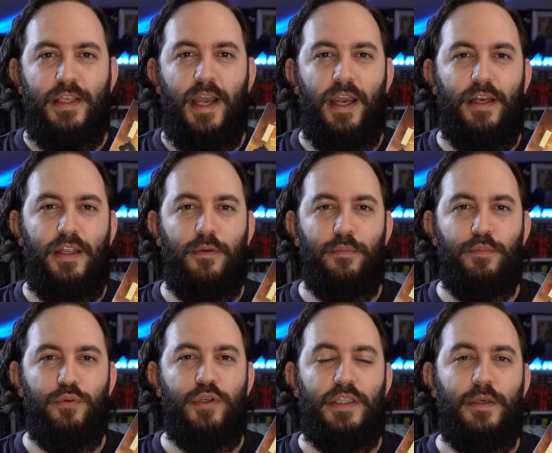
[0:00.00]
Yani
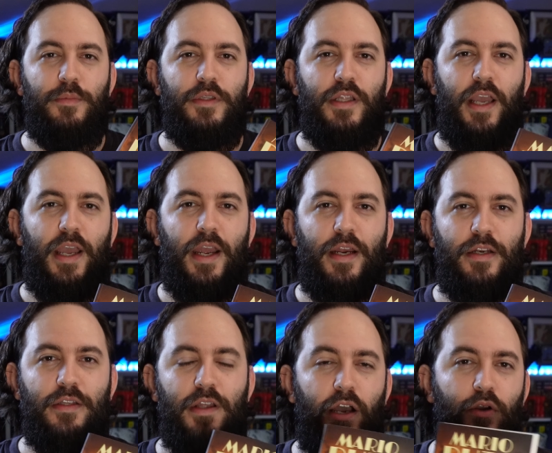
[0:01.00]
bu kitabın
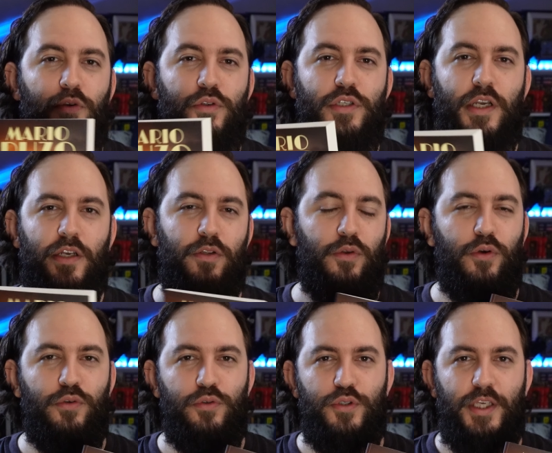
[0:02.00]
eğer daha önce hani
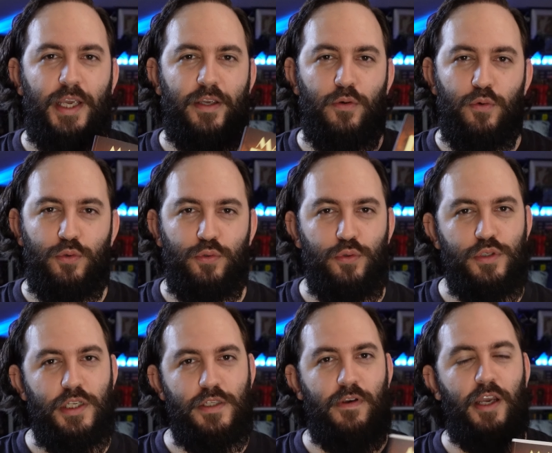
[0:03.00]
dördüncü K'yi
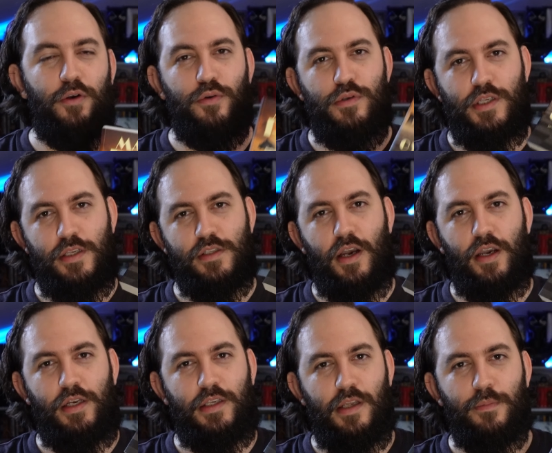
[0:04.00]
okuduysanız veya gördüyseniz
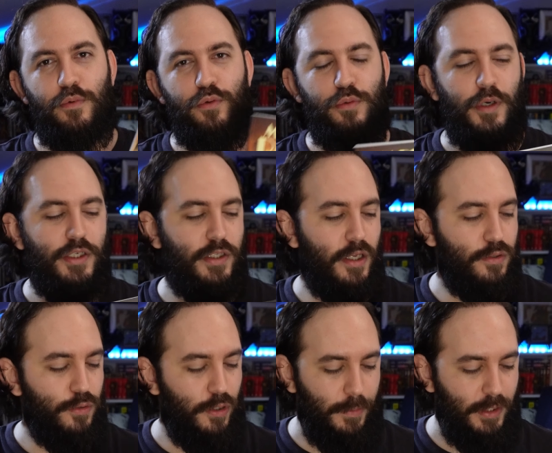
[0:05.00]
aynı kitap onu baştan
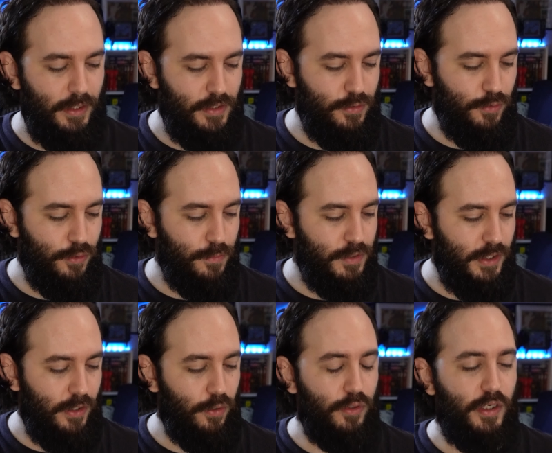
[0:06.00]
söylemek istiyorum
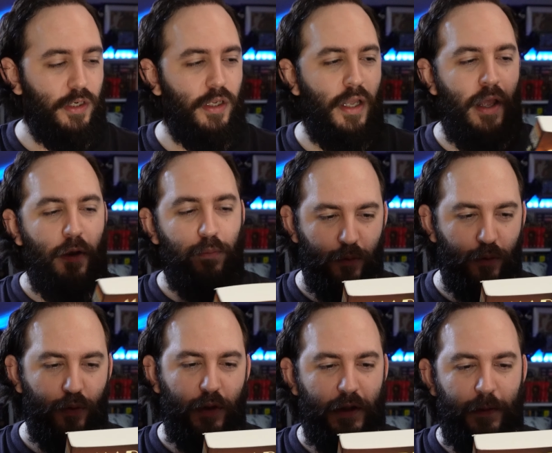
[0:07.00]
Saray oyunlarını.
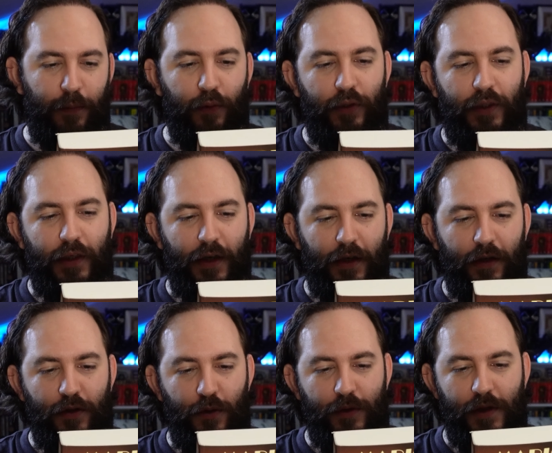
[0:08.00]
Uyguladığı
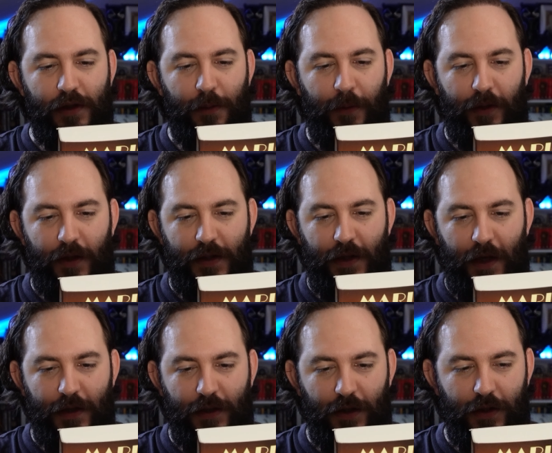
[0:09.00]
politikanın çok kısa zamanda
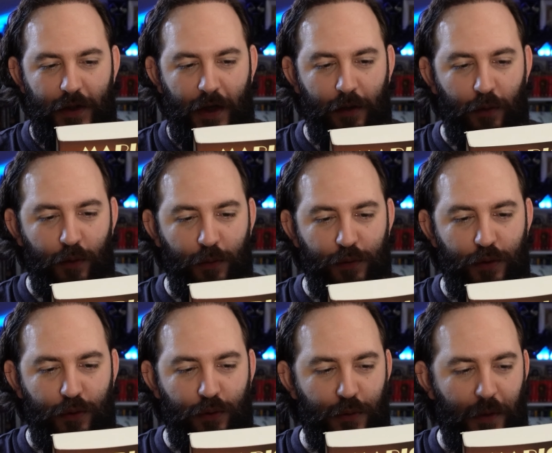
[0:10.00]
siyasi açıdan
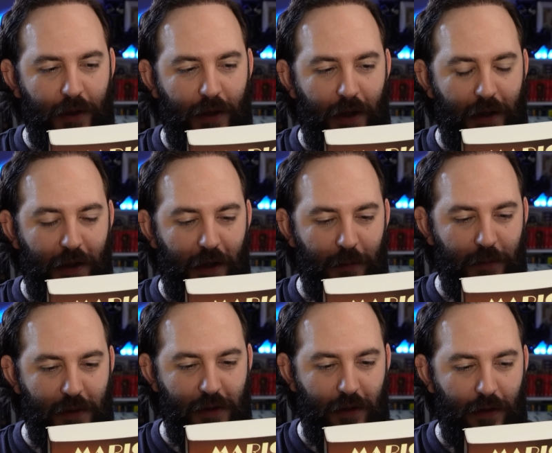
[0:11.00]
ölümcül düşmanlar
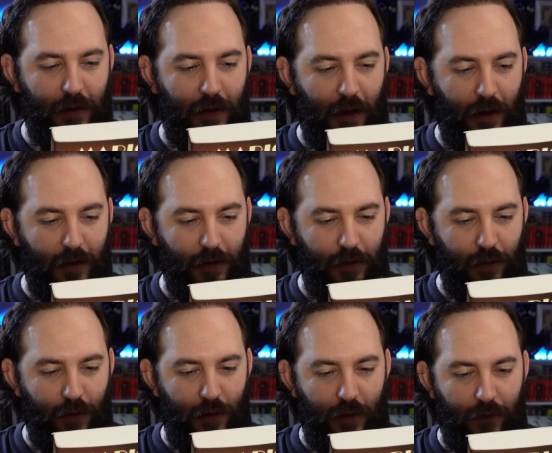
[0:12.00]
yaratmasını
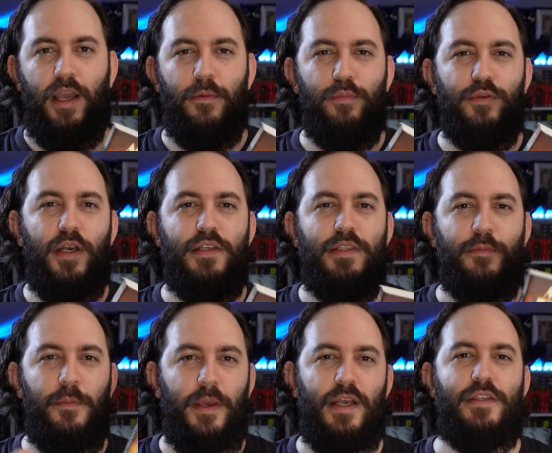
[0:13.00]
anlatıyor. Yani burada aslında
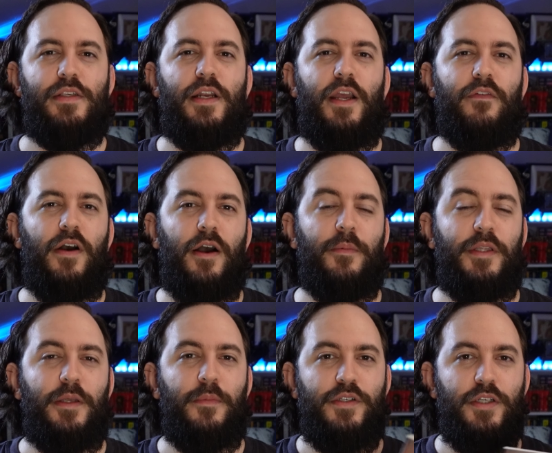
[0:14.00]
bir Beyaz Saray ve
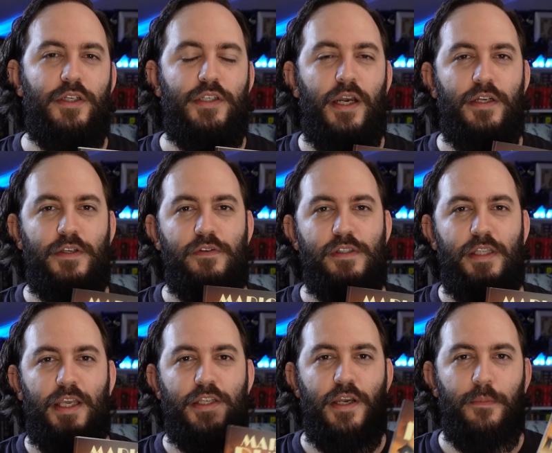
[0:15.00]
ABD Başkanı çerçevesine
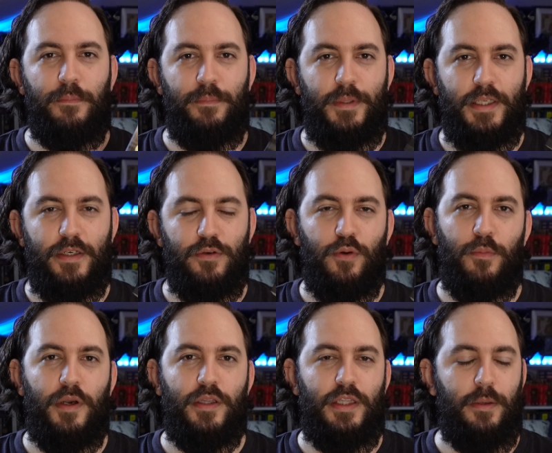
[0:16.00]
geçen bir
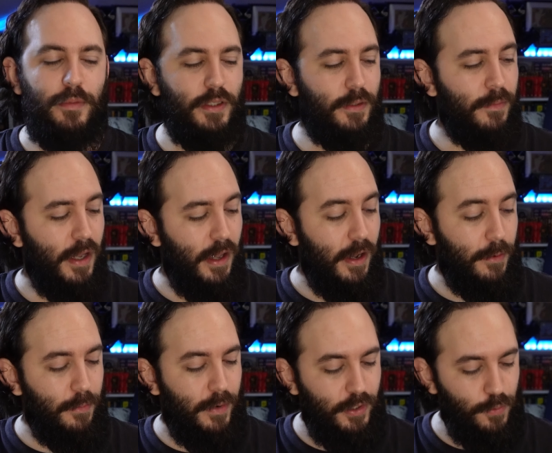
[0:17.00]
roman diyebilirim.
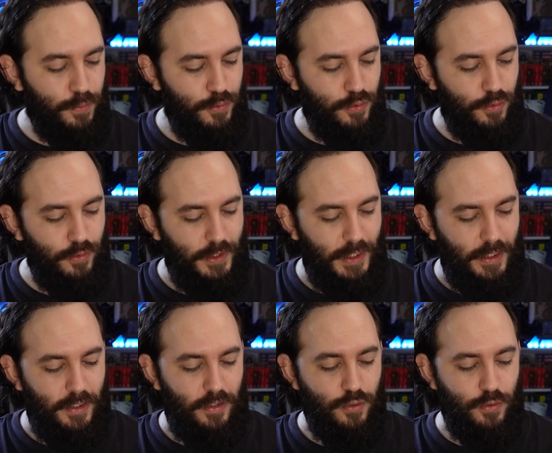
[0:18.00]
Ama Mario Puzo'nun
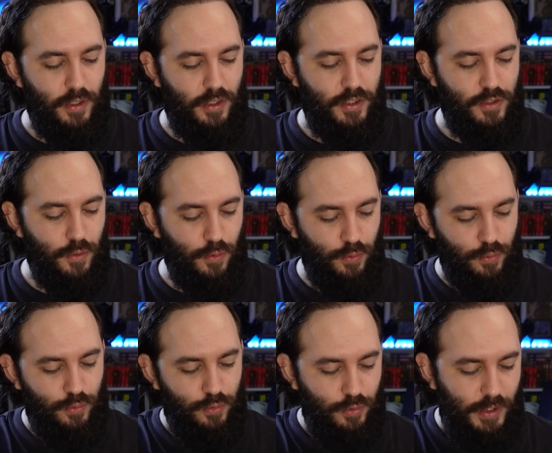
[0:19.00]
dilinin çok akıcı
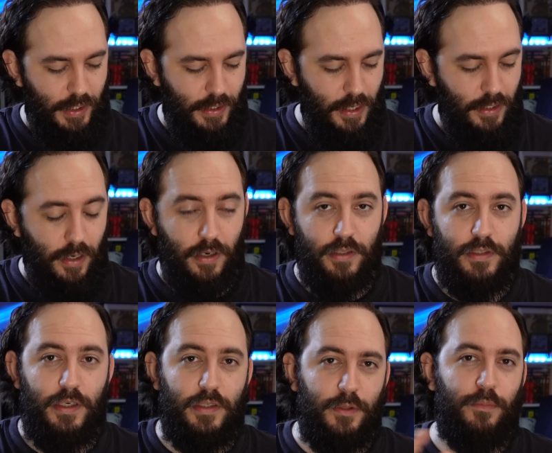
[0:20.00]
olduğunu tekrardan
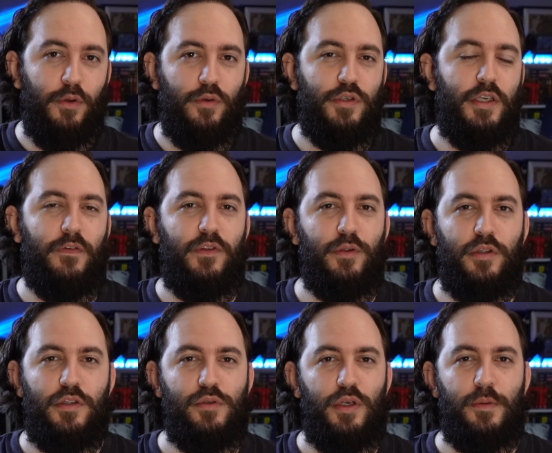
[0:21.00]
hatırlatayım. Bir önceki
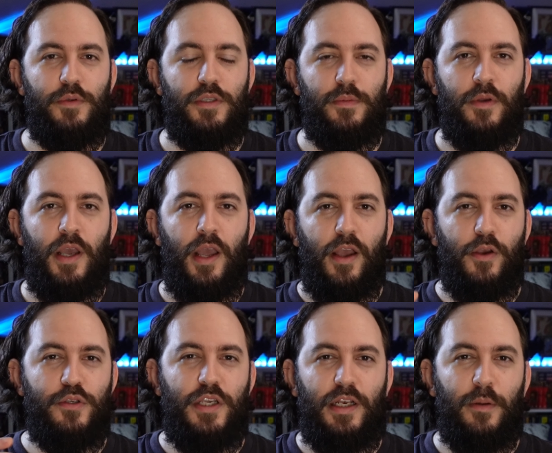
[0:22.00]
videoda da söylemiştim.
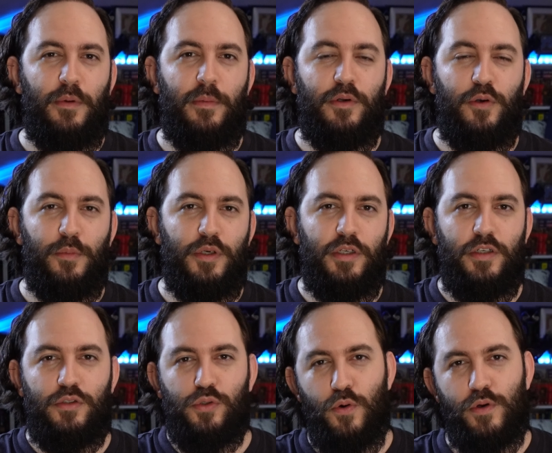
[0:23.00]
Özellikle Baba
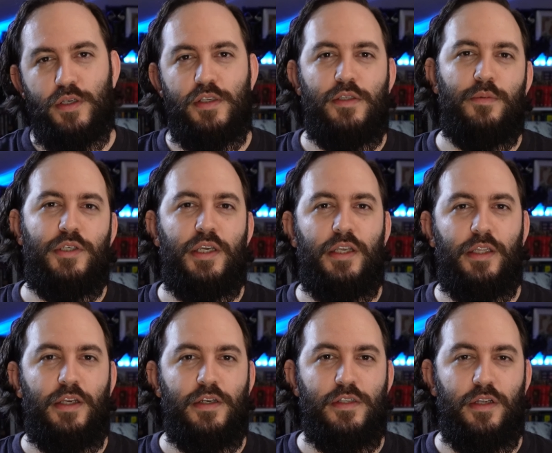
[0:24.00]
romanını çok hızlı bir
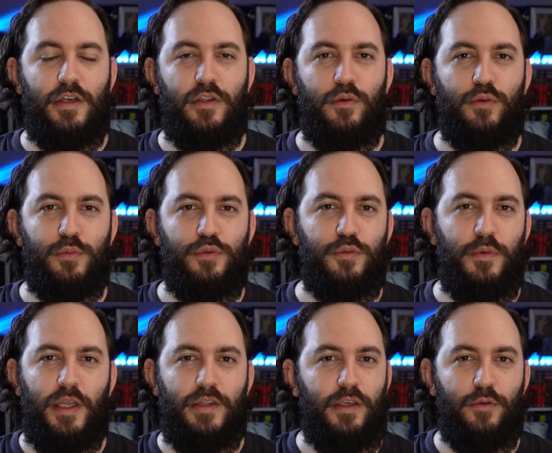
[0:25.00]
şekilde yarısına kadar okumuştum.
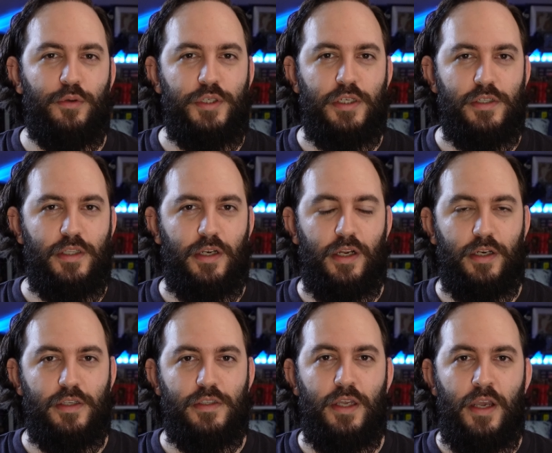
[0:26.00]
Yani tek gün içerisinde
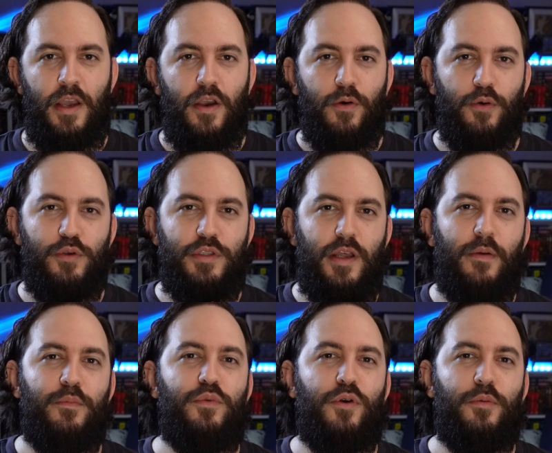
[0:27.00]
neredeyse. O
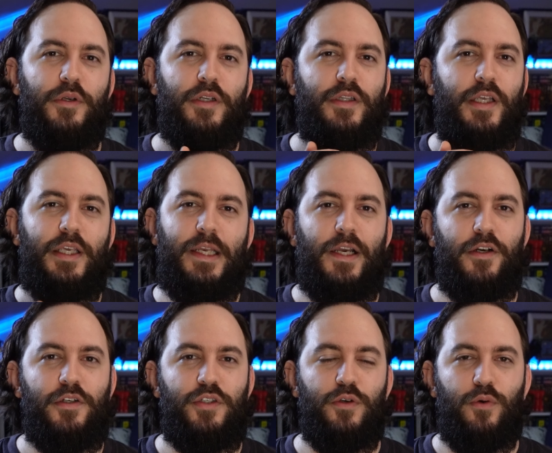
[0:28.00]
yüzden bu romanın da yine
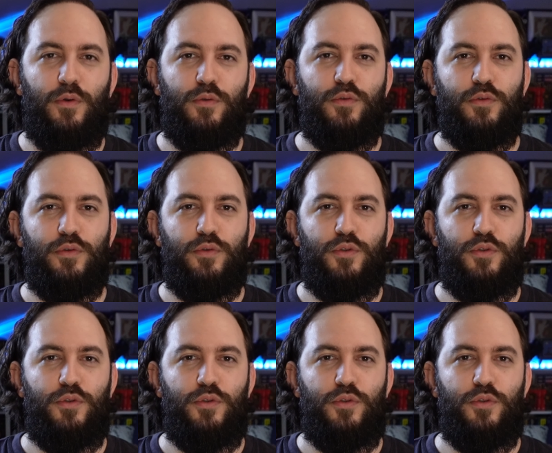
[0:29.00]
akıcı olduğunu